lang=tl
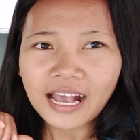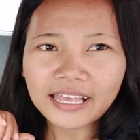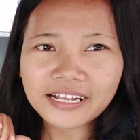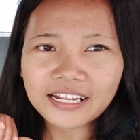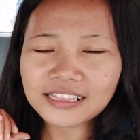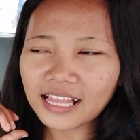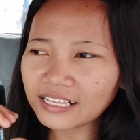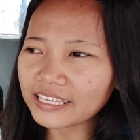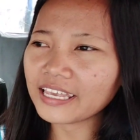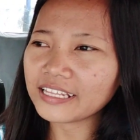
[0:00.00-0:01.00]
I cannot
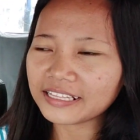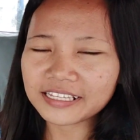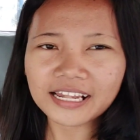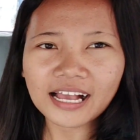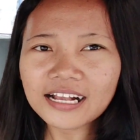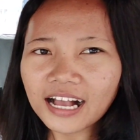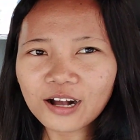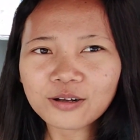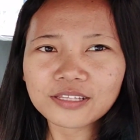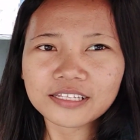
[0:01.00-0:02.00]
log in and then log
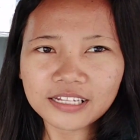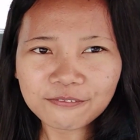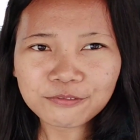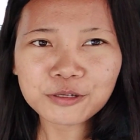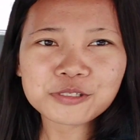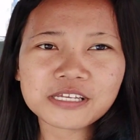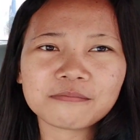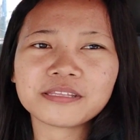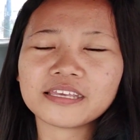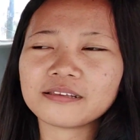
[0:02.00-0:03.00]
out and then upload
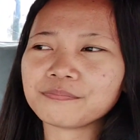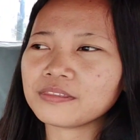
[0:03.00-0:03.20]
something